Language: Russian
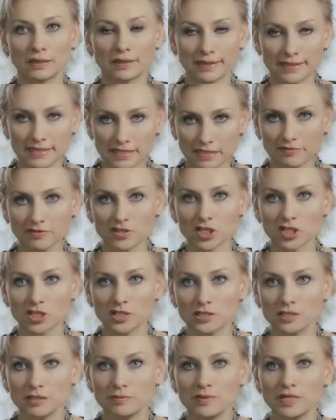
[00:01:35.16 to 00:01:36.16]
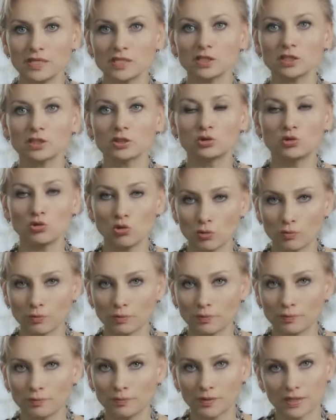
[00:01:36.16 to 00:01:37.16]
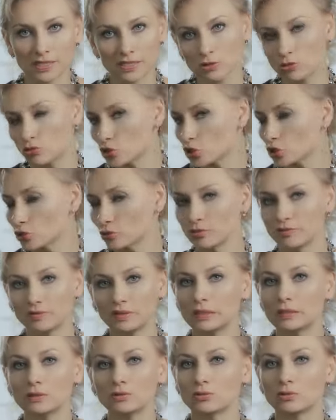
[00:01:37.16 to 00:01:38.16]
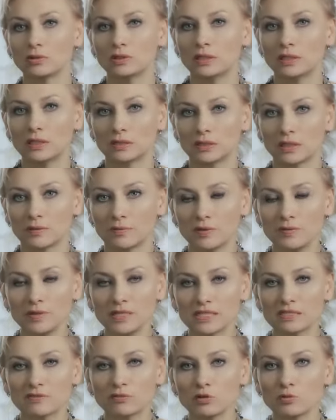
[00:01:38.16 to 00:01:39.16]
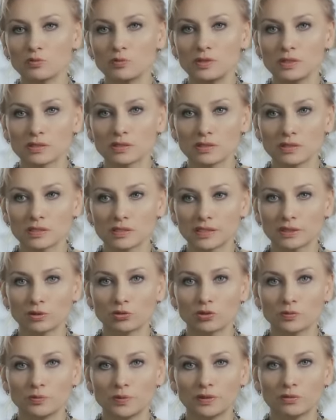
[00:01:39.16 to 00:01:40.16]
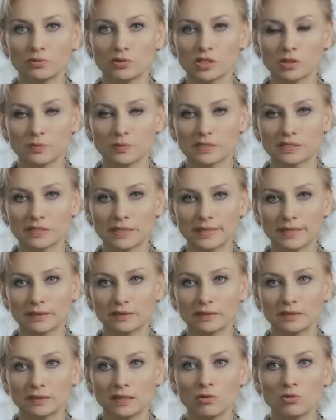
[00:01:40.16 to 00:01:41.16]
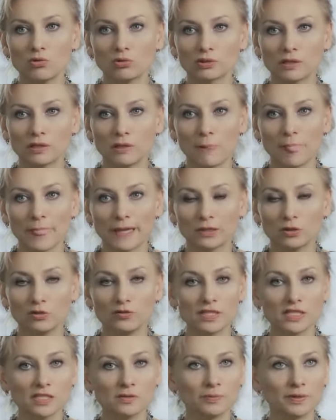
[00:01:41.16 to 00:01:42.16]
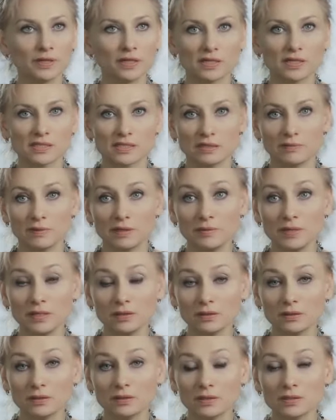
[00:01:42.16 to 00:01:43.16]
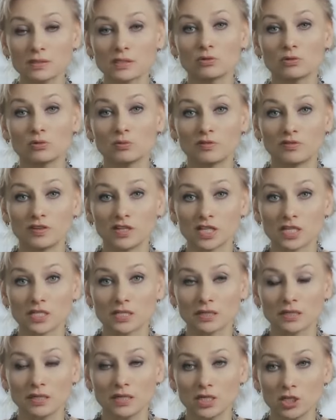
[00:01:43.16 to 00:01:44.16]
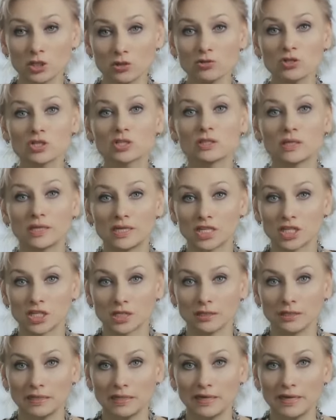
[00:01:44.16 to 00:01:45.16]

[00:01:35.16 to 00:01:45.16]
красиво жить, иметь дом, роскошную виллу, там, иметь свой бизнес, который приносит постоянный доход. Но в один прекрасный момент ты задумываешься, а что же дальше?